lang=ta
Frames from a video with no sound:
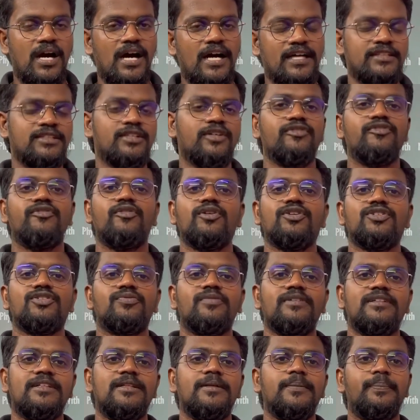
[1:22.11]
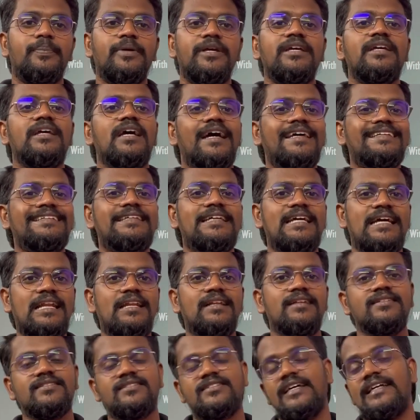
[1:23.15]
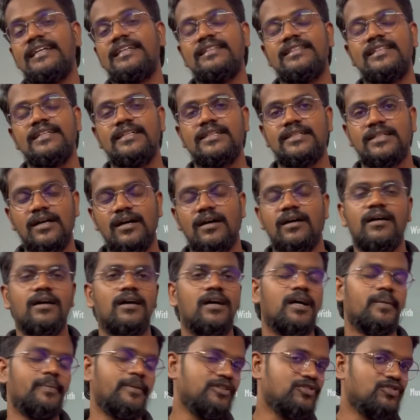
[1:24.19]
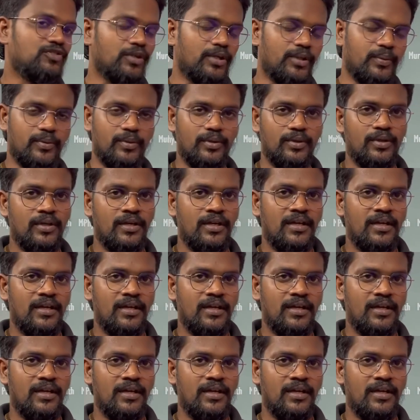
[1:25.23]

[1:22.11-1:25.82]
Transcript: அந்த force வந்து BIL sin theta அப்படின்னு சொல்லுவோம்